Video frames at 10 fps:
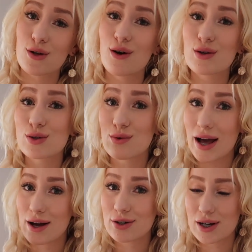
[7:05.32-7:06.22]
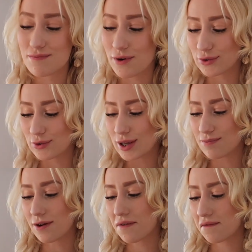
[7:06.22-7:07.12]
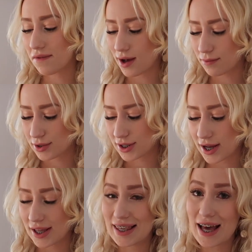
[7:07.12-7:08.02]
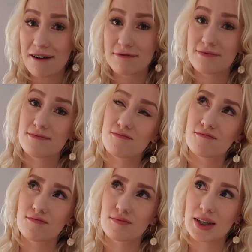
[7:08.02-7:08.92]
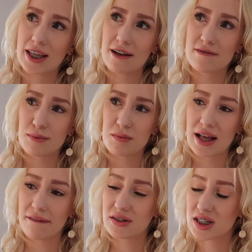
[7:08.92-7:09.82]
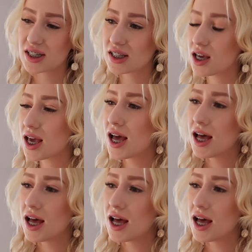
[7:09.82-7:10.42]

do suchego szamponu i powiem Wam, że ja Mm, tak jak wspominałam wcześniej,